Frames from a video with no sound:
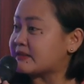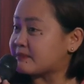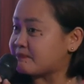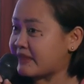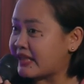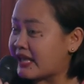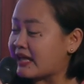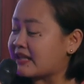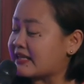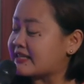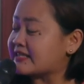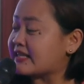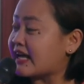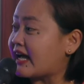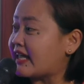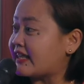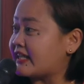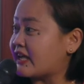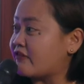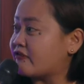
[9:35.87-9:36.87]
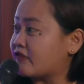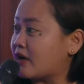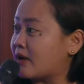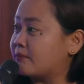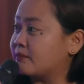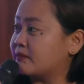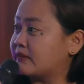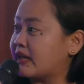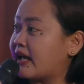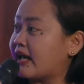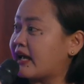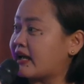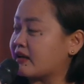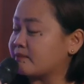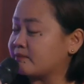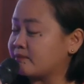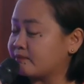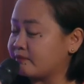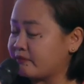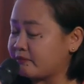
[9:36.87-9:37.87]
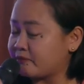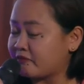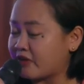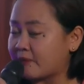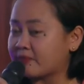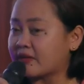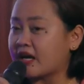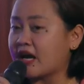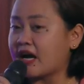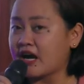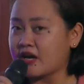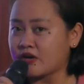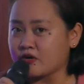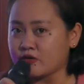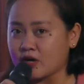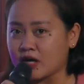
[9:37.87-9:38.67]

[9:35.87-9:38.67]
na, nasa kanya from the from the higher